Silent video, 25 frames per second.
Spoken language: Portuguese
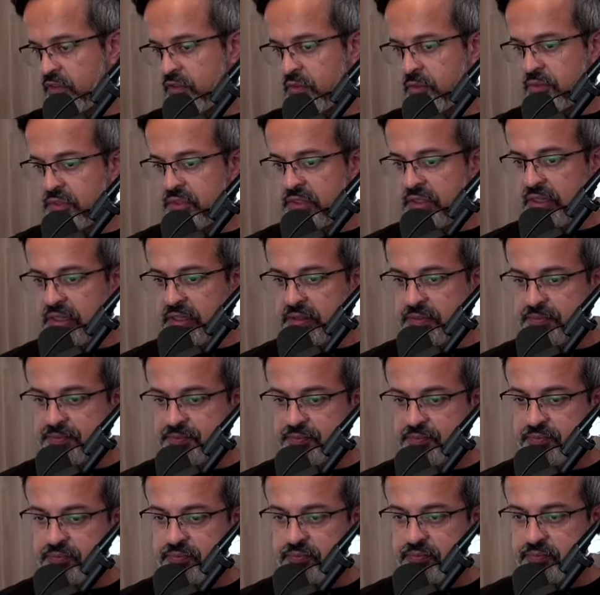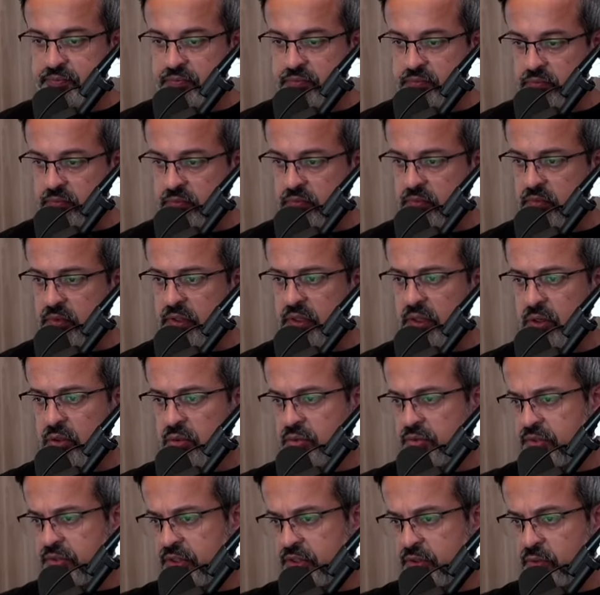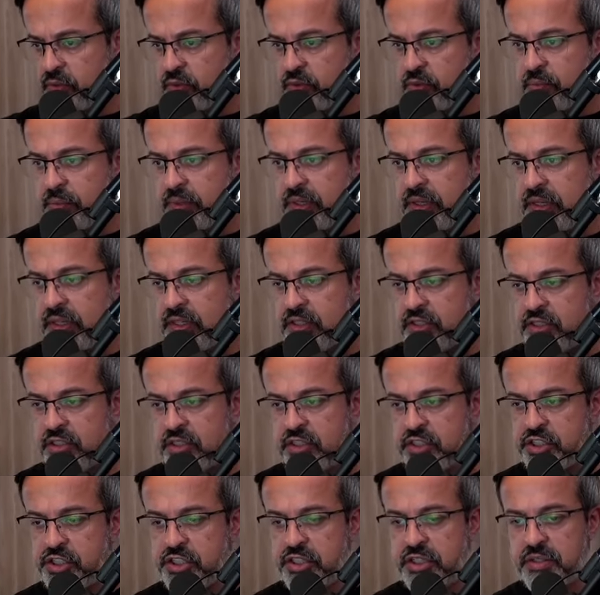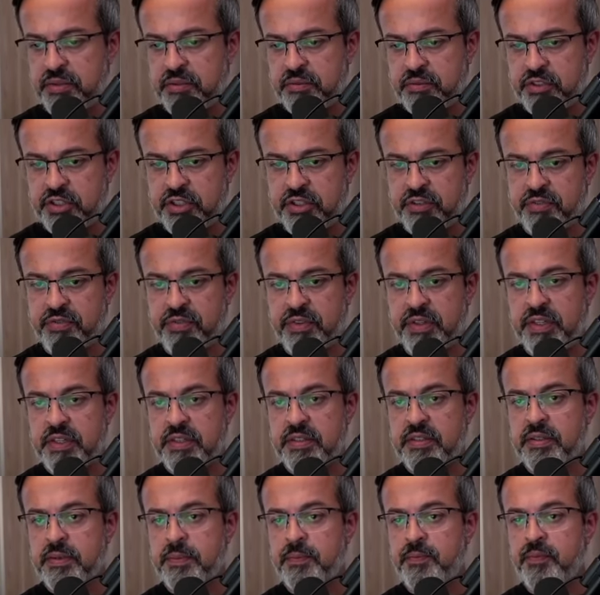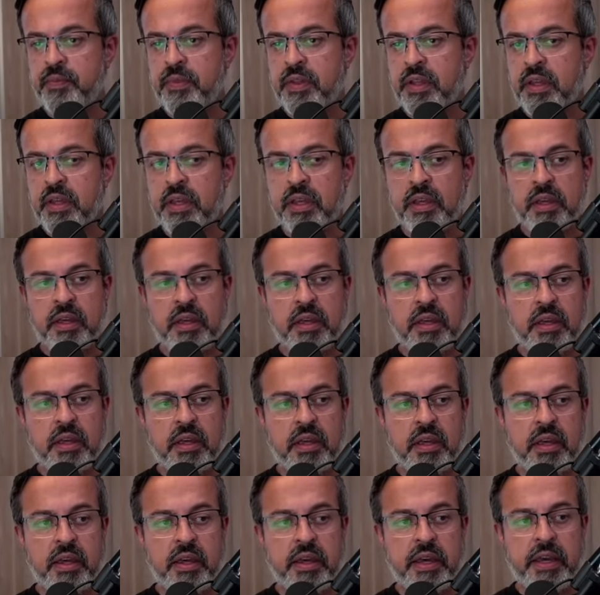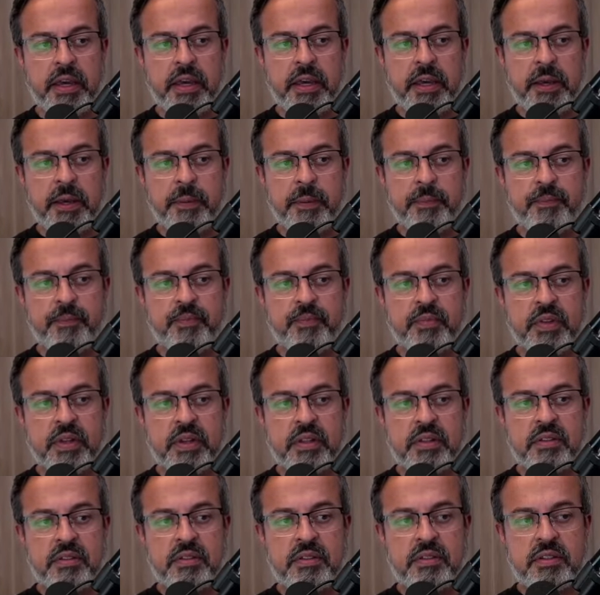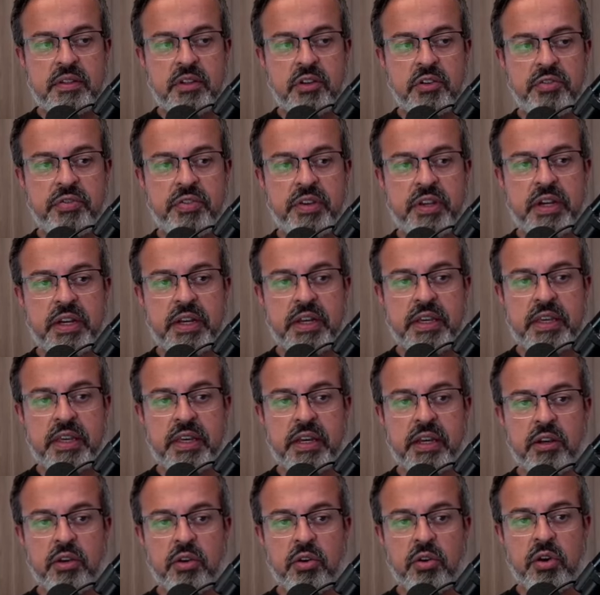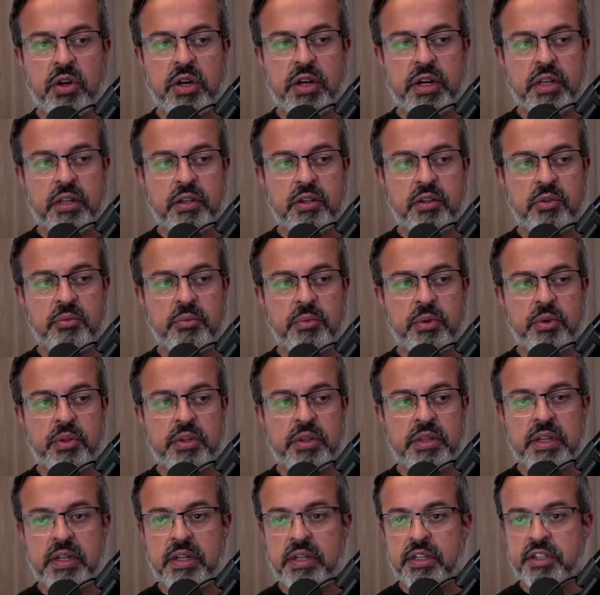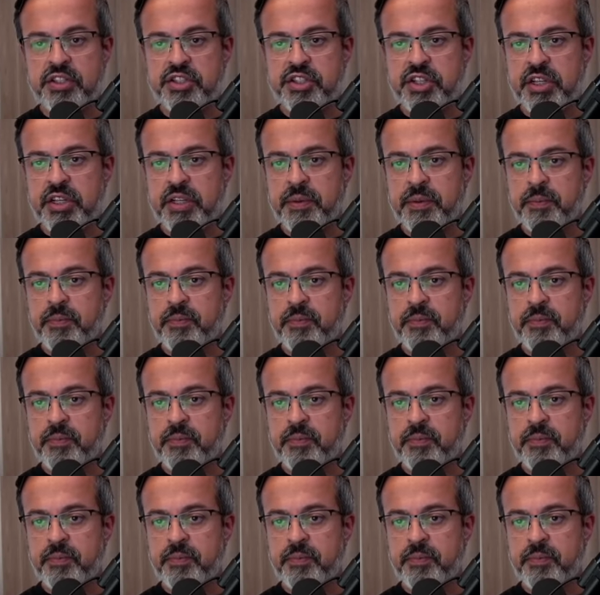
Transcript: vamos dar alguns segundos, beleza? Já, já fez. É, se eu vir aqui agora no meu IntelliJ,